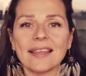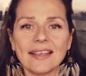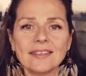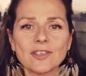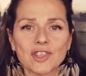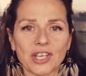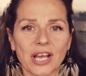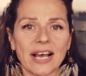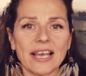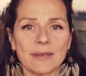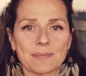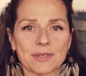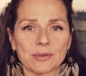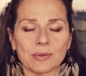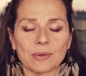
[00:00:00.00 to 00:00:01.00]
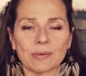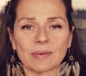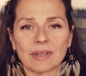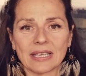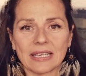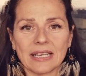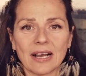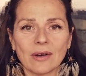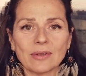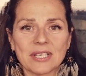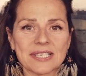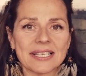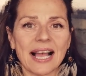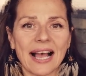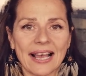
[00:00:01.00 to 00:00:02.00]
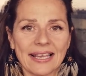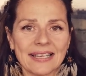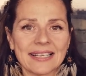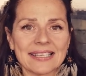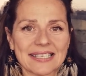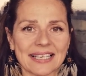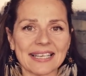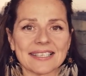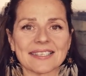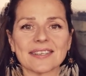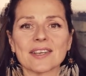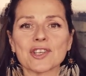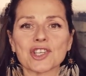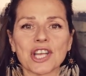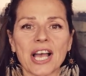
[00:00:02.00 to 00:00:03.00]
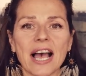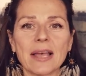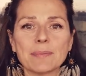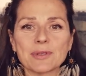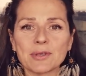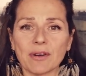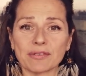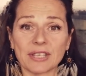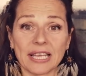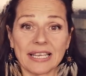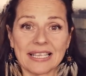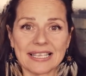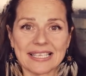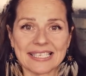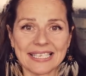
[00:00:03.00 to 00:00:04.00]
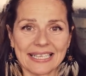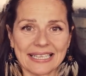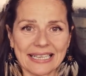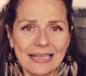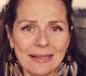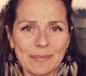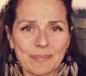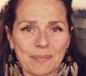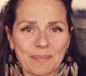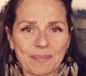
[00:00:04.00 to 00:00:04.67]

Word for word: Den schreibst du, genau diesen einen Satz, schreibst du auf deinen Zettel